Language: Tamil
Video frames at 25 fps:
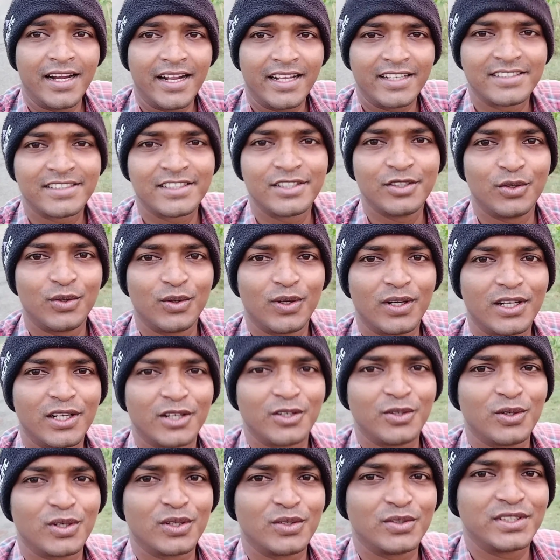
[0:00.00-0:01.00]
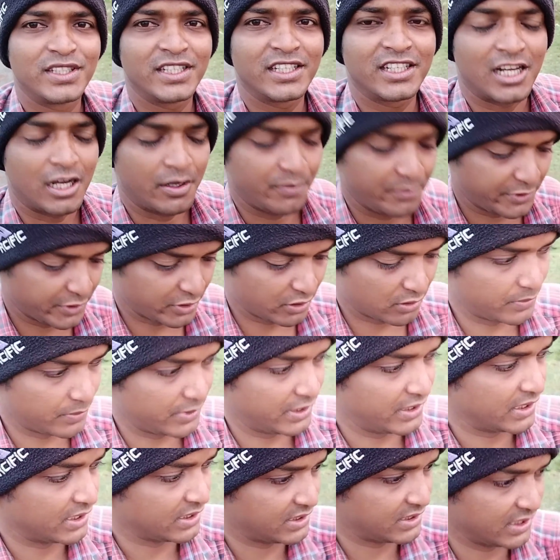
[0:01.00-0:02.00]
நெக்ஸ்ட்டு உங்கள்கிட்ட இன்னொரு விஷயம் காமிக்கணும்
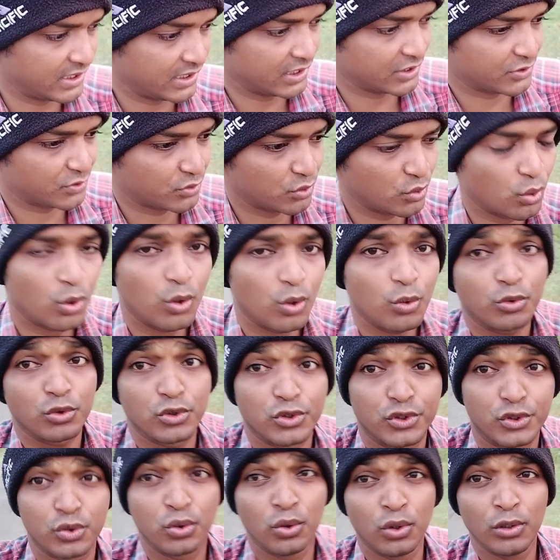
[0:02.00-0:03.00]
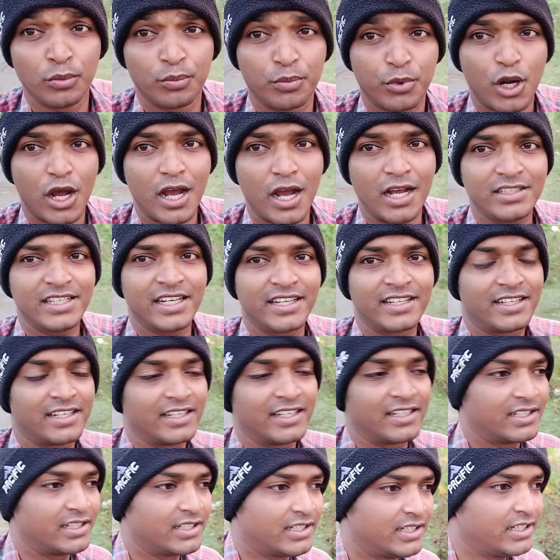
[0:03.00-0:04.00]
அப்படின்னு நினச்சேன் ஸ்கூல் ஸ்கூல்
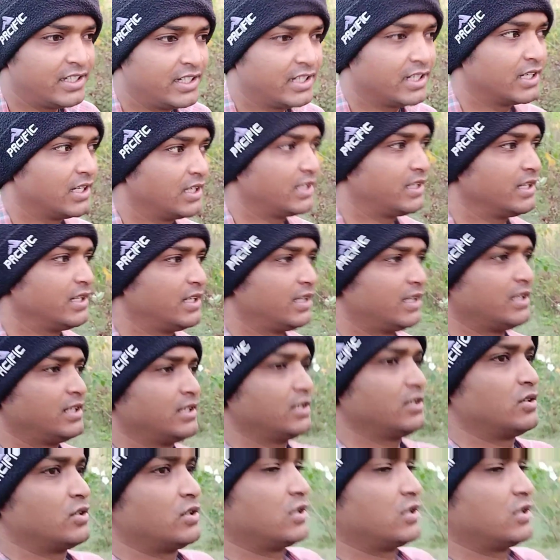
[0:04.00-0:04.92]
ப்ராஜெக்ட்டுக்கு எங்கள்கிட்ட அது